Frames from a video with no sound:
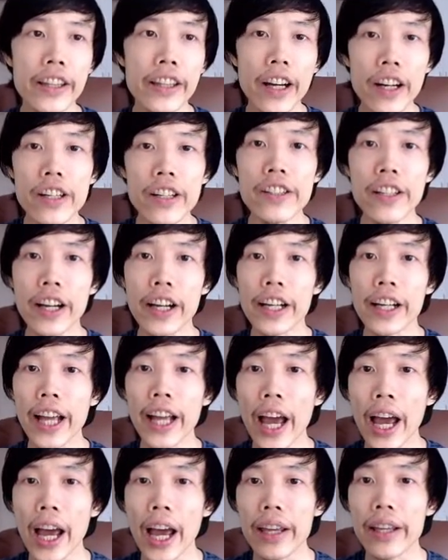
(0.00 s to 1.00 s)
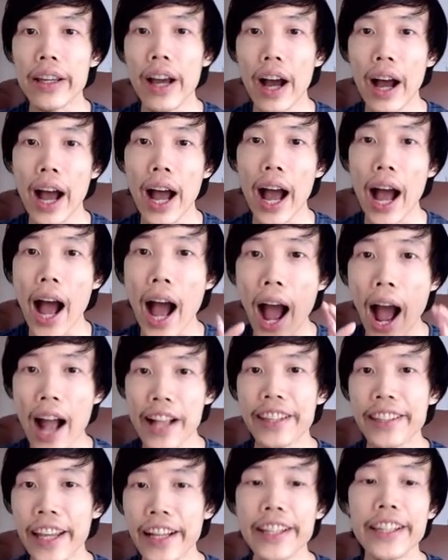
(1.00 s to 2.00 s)
từ những cái
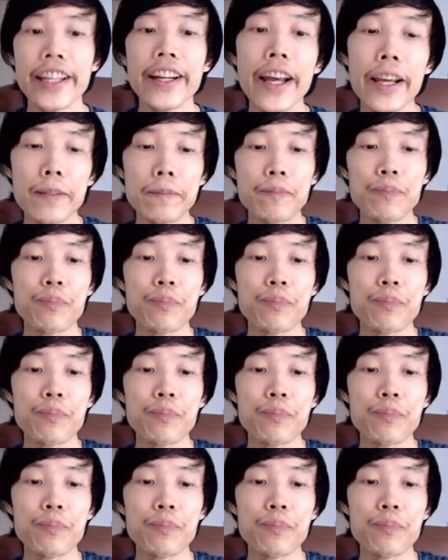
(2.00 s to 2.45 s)
architect như thế này